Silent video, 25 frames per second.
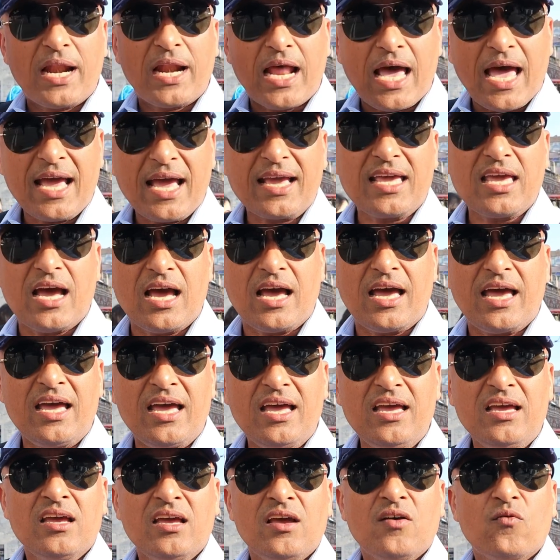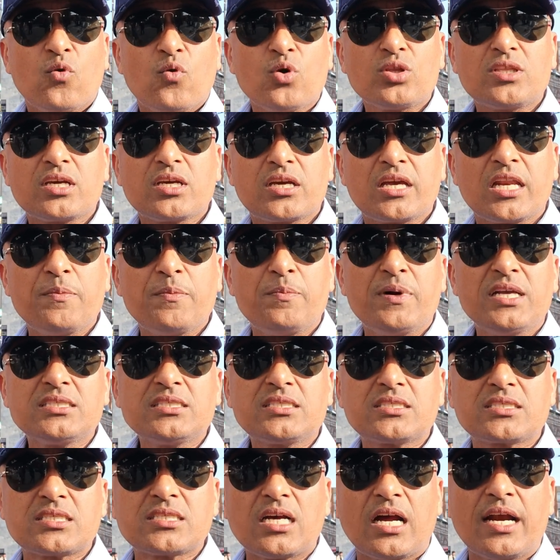बनाया गया है वो तकरीबन
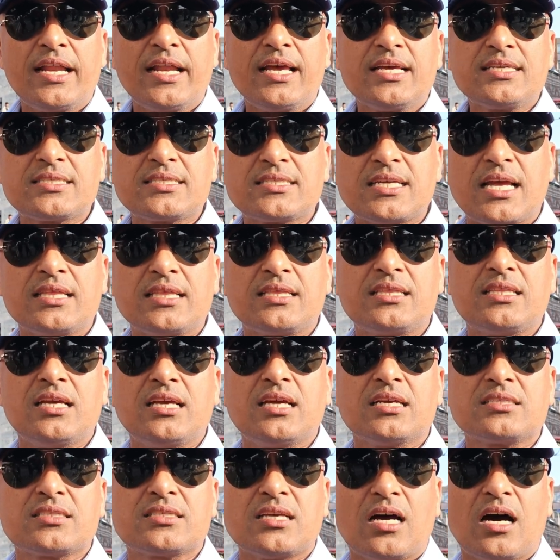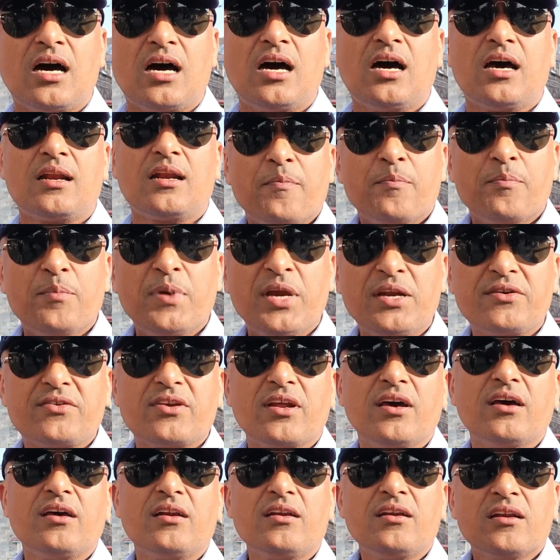साढ़े सैंतीस हज़ार
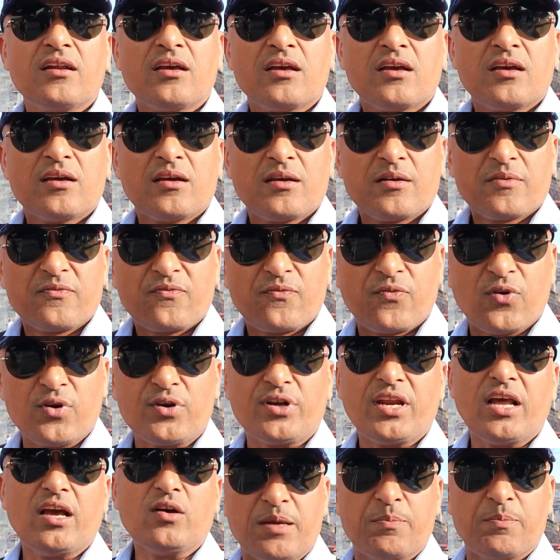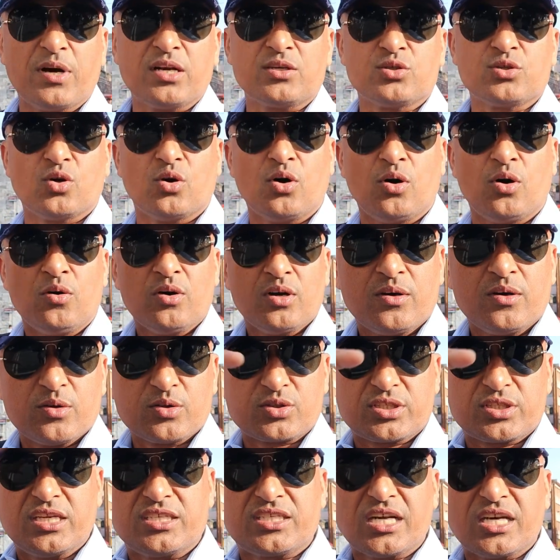मीटर फुट तकरीबन जो
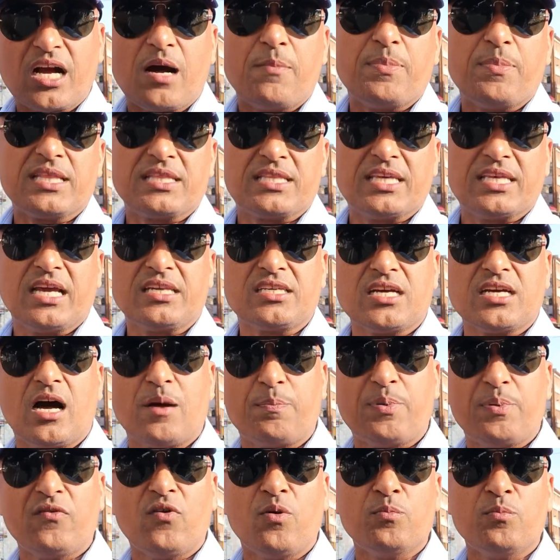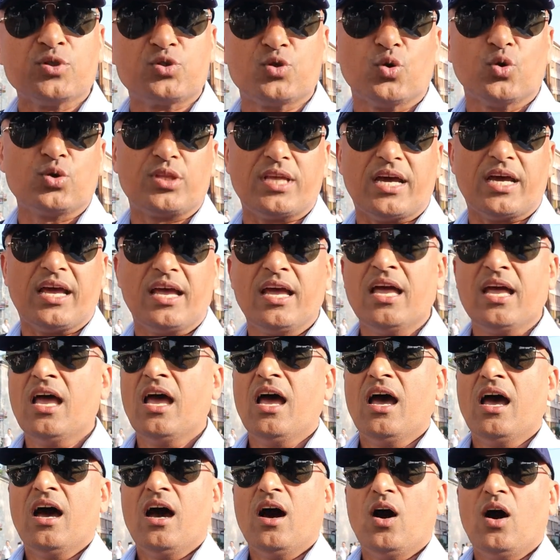उसकी जगह बनती है जहाँ पे वो मौजूद है
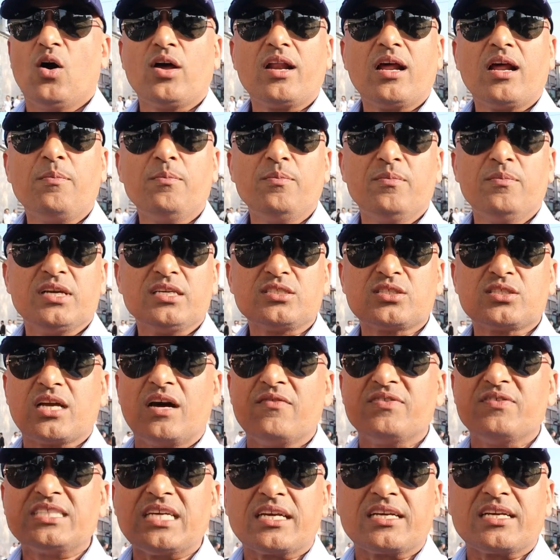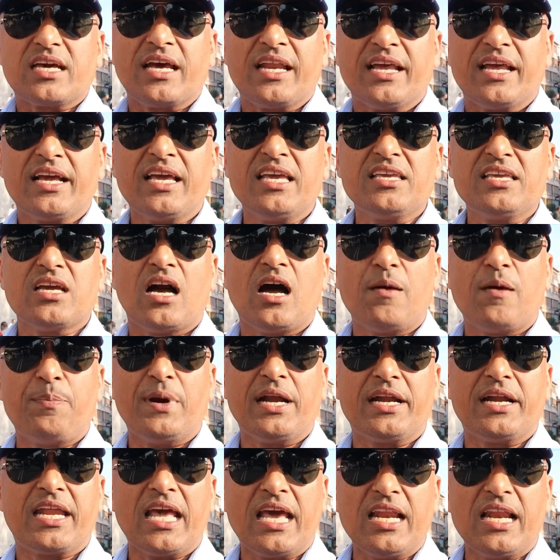और हम इसका विज़िट करेंगे यहाँ
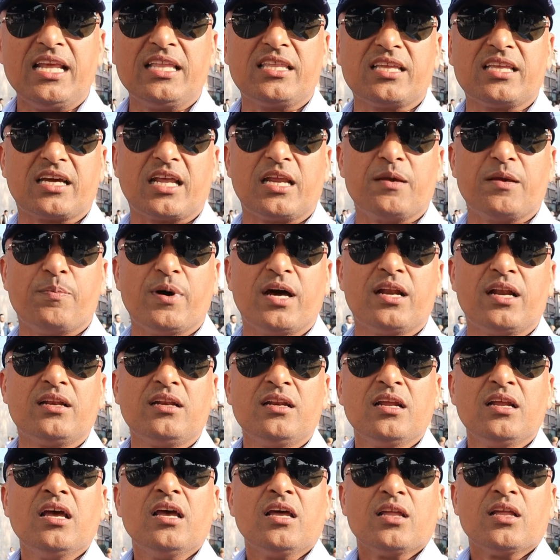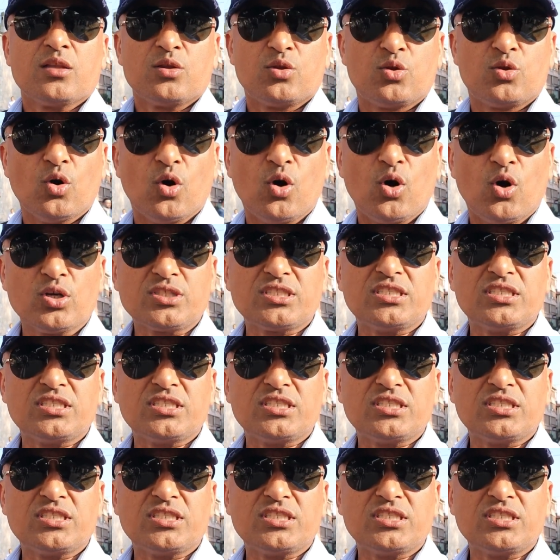पे डेली तकरीबन दो